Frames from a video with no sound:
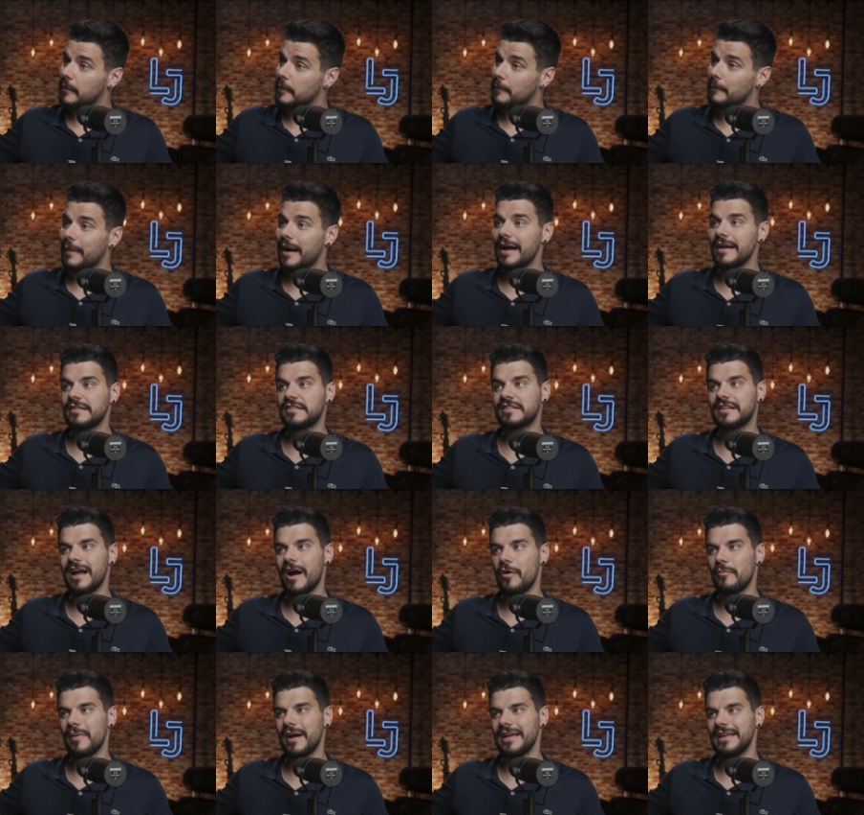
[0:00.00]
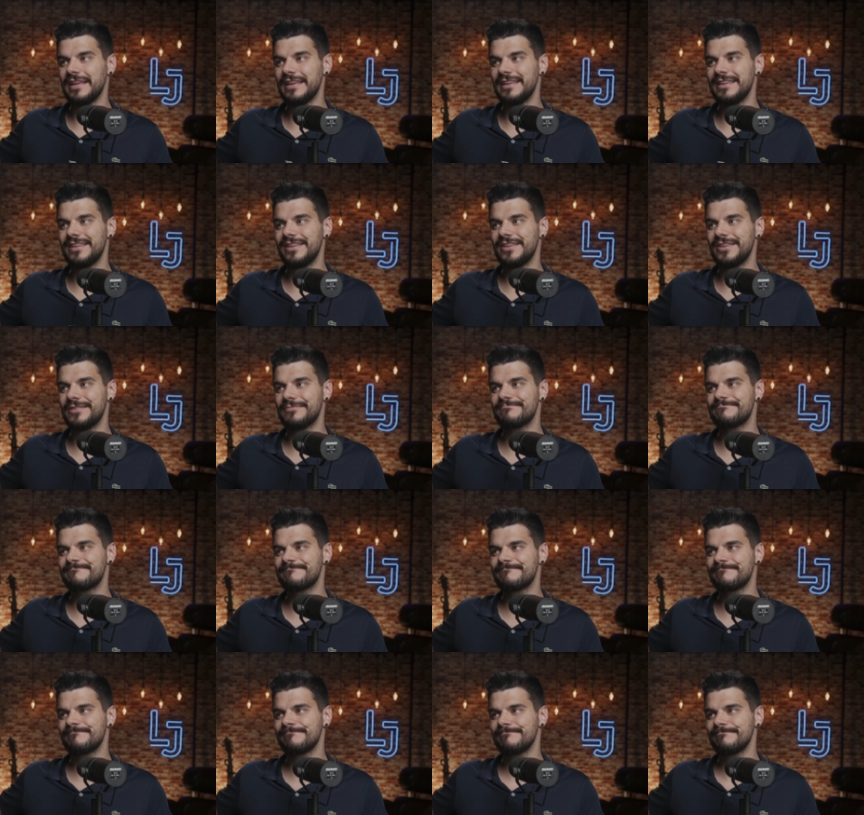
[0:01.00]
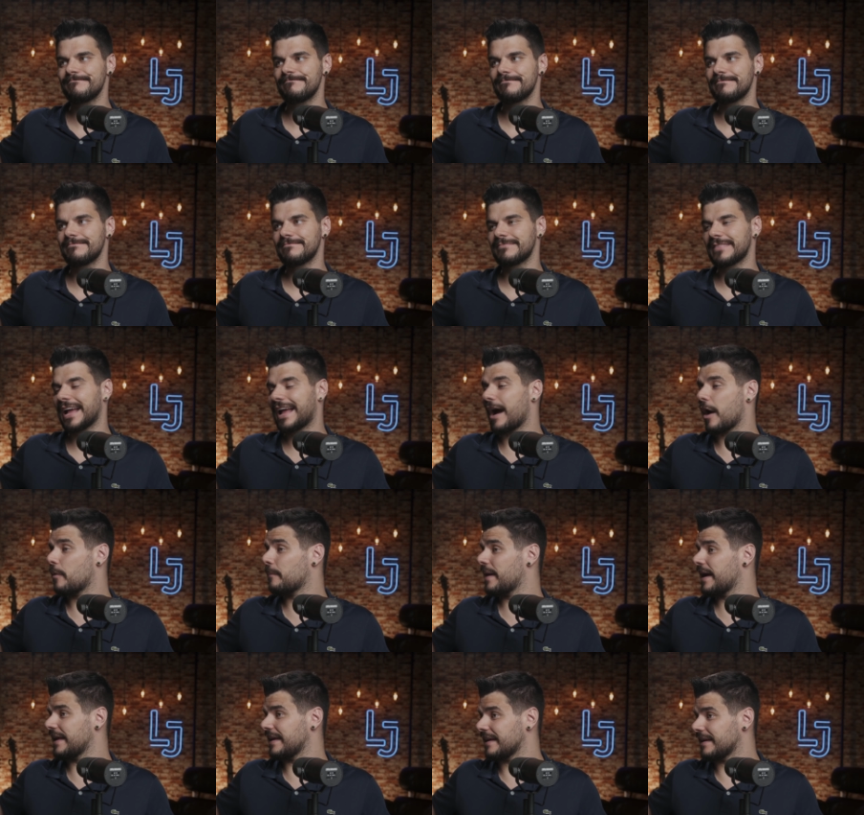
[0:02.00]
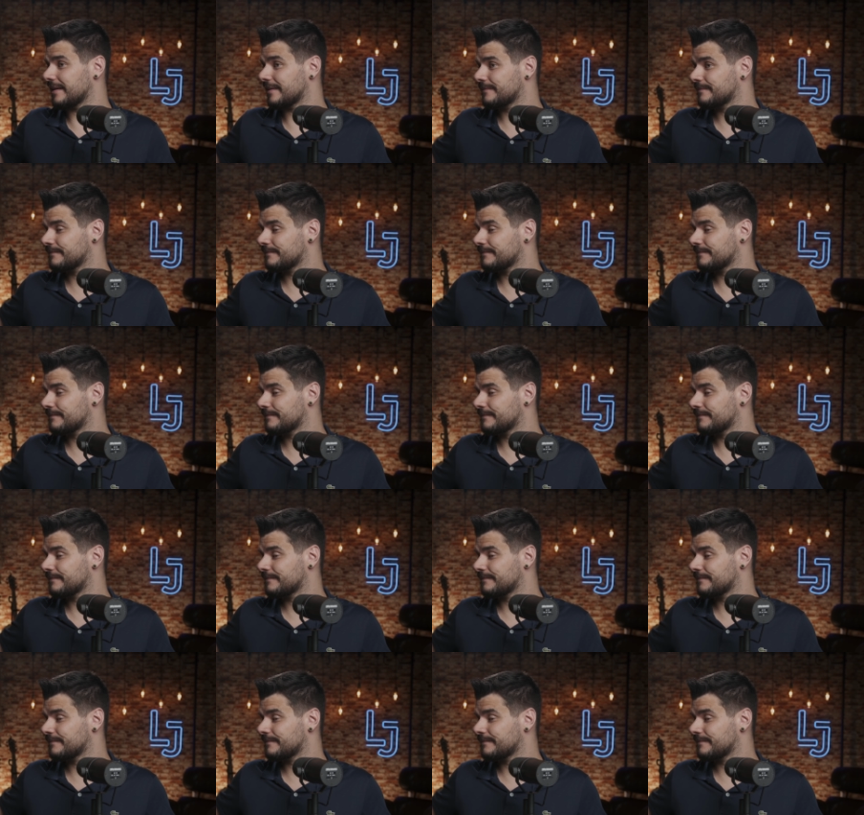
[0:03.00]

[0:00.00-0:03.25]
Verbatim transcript: Mas calma aí. Calma aí.